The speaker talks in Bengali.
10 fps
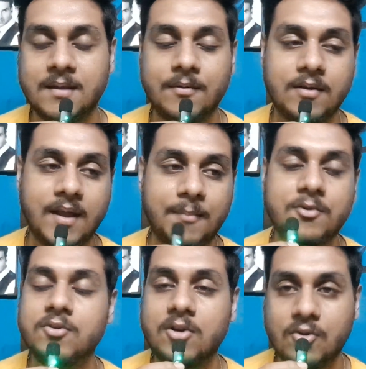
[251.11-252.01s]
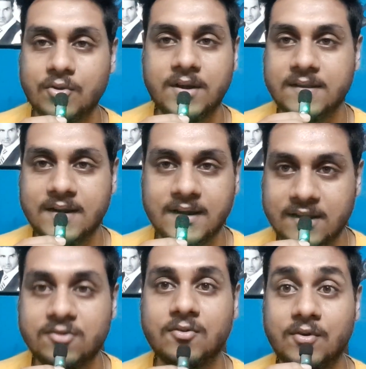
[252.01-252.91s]
এবং এমন কোনো লোক নেই যারা
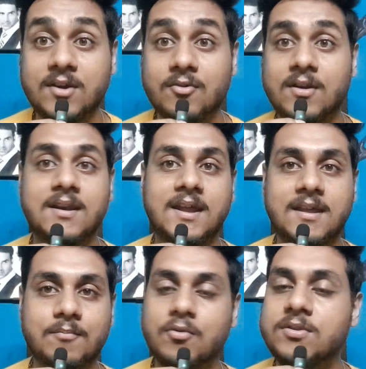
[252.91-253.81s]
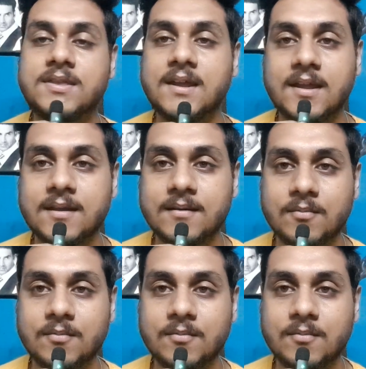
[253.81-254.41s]
এটার জন্য ওয়েট করে নেই প্রত্যেকে